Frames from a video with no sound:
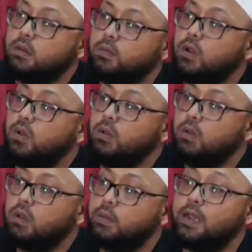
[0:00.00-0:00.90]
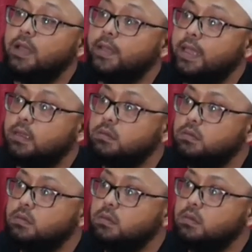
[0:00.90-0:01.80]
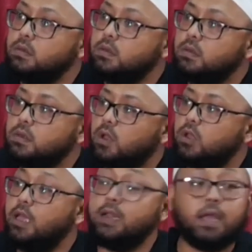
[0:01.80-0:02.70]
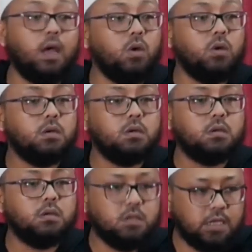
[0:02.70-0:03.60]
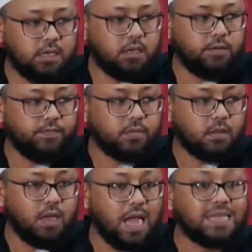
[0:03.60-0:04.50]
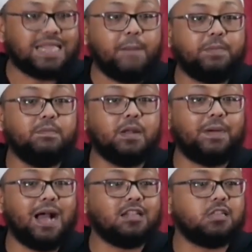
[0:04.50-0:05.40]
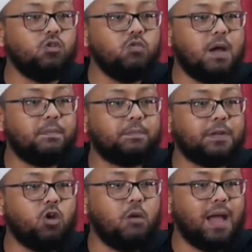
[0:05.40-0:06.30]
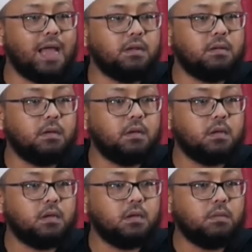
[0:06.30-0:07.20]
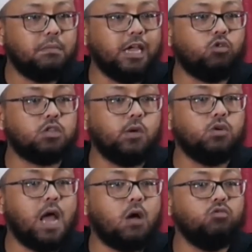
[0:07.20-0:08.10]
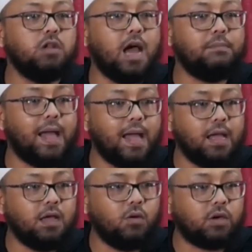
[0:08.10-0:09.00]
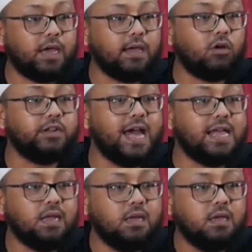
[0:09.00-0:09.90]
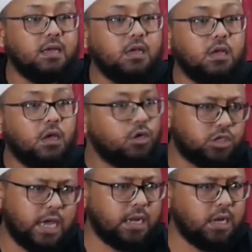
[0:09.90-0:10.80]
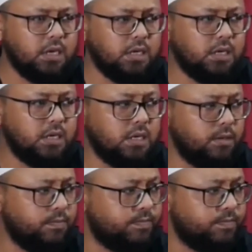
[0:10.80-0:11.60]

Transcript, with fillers: Bro, kepada apa ya? Kodar kau nih. Tapi berpegang teguh mah berpedoman mengikuti undang-undang mah, oke, okay? kodar? syar'i.